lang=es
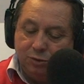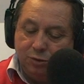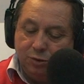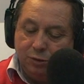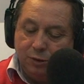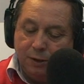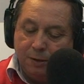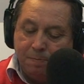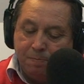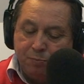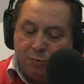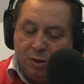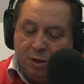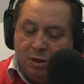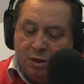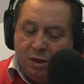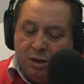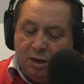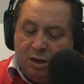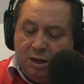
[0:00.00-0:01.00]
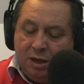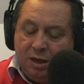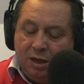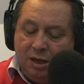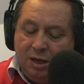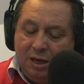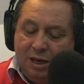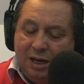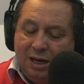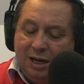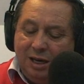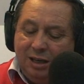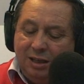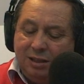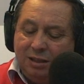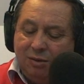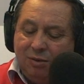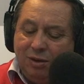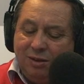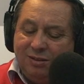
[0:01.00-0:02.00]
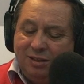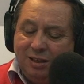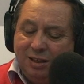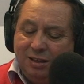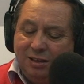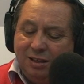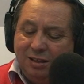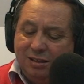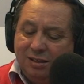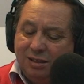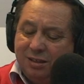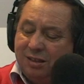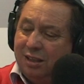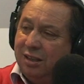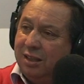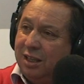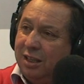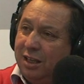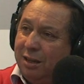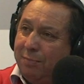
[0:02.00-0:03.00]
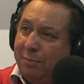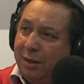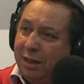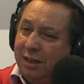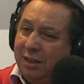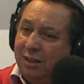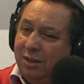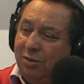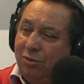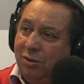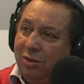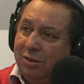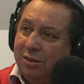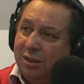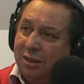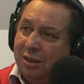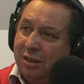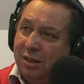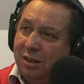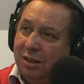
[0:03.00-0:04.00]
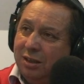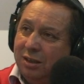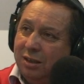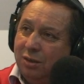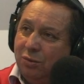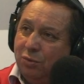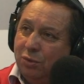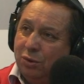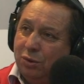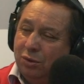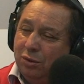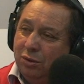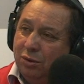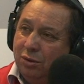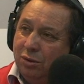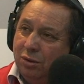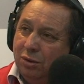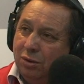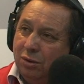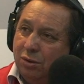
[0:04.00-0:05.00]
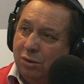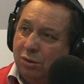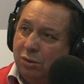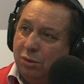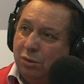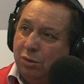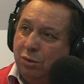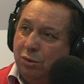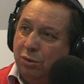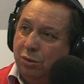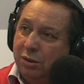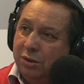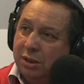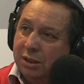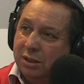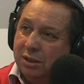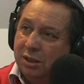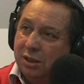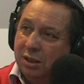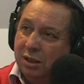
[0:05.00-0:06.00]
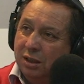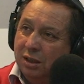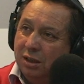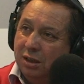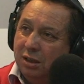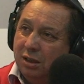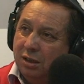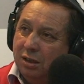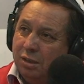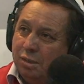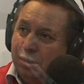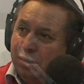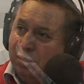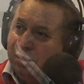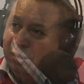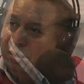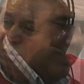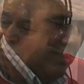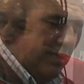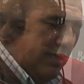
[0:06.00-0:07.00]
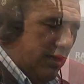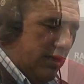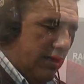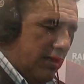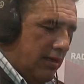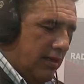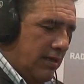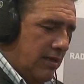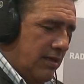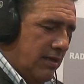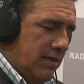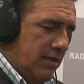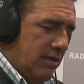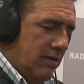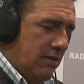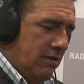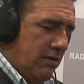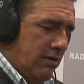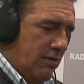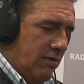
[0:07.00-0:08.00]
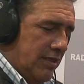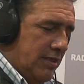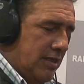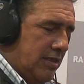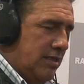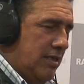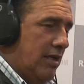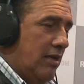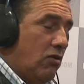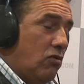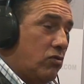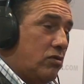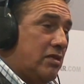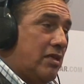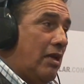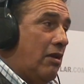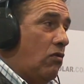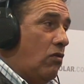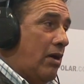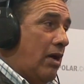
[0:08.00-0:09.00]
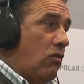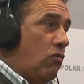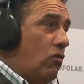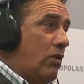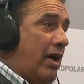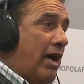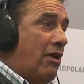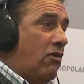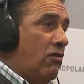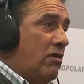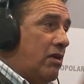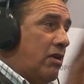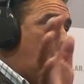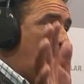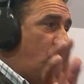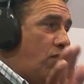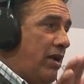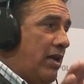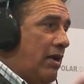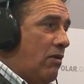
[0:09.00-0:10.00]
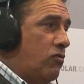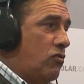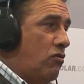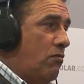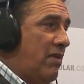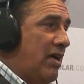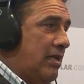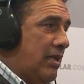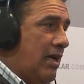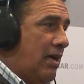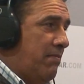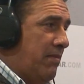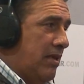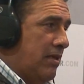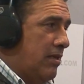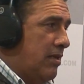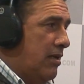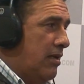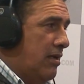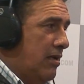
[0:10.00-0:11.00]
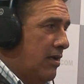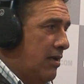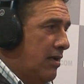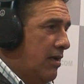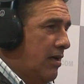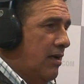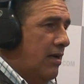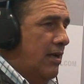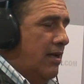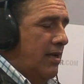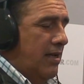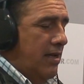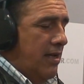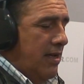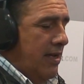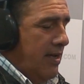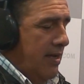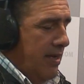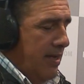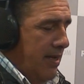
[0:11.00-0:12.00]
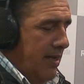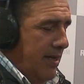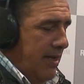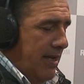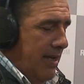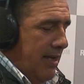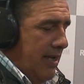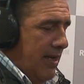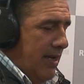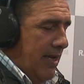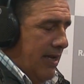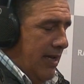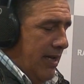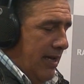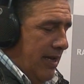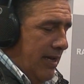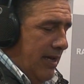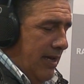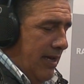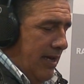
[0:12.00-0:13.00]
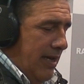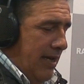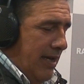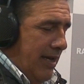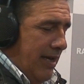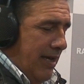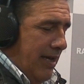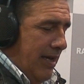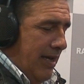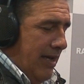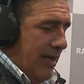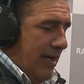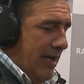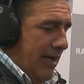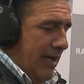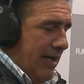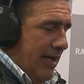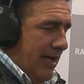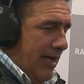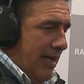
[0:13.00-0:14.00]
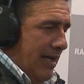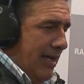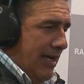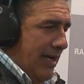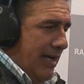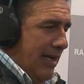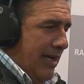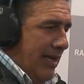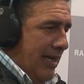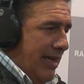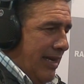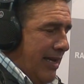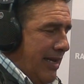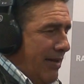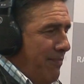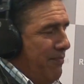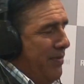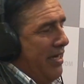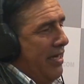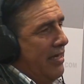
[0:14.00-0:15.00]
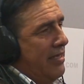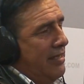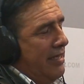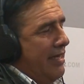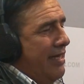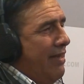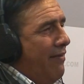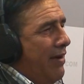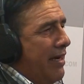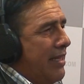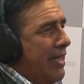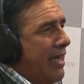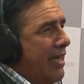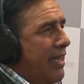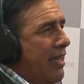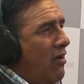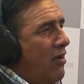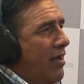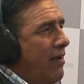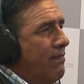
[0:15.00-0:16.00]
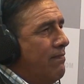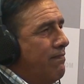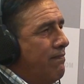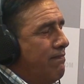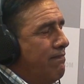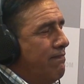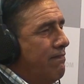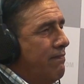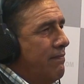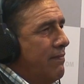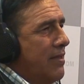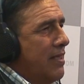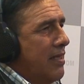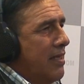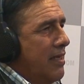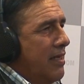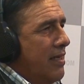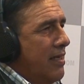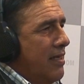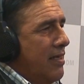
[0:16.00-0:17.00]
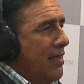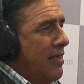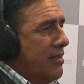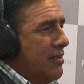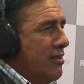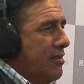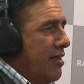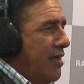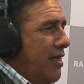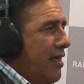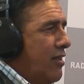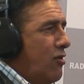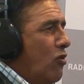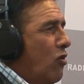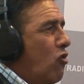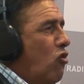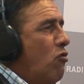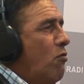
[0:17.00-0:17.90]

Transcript: eh, ¿la ley establece que tiene 60 días para inscribirse de, nuevo? O, no es así? No es así. ¿Ya? No es así. Usted lo caducaron que fuera automáticamente. Ya. mire, la verdad que esto es como hablar de política,